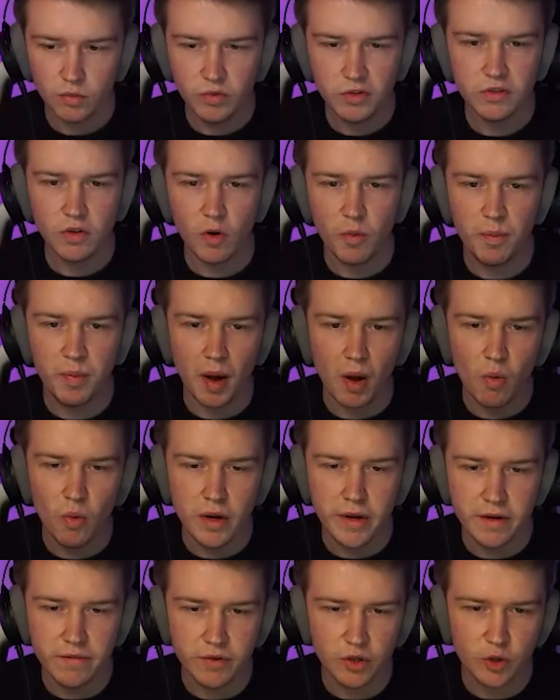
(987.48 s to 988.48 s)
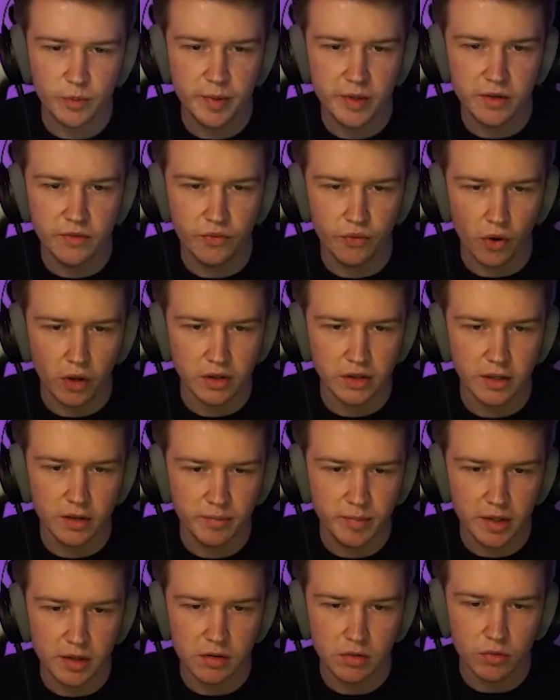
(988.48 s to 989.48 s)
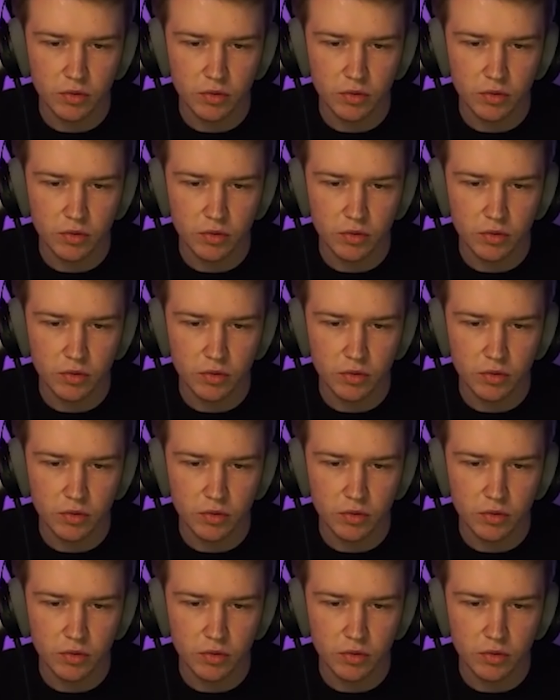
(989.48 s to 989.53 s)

Du musst doch bauen. Wir spielen Fortnite Battle